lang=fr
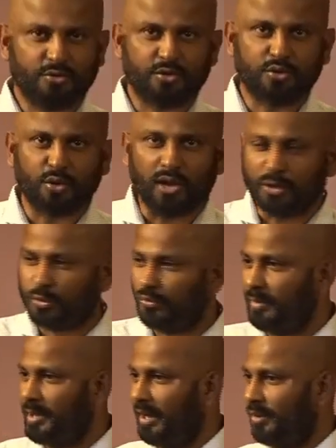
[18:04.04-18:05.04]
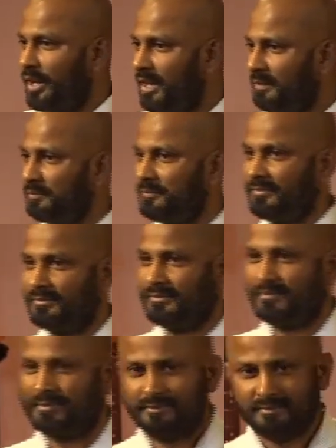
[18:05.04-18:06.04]
Ça, jusque-là, tout va bien,
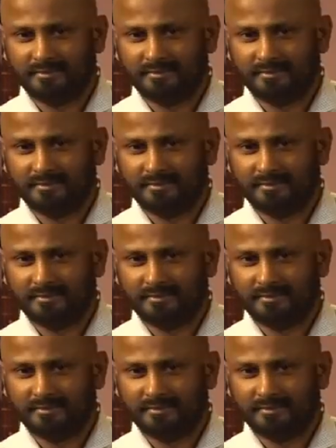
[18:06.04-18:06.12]
ok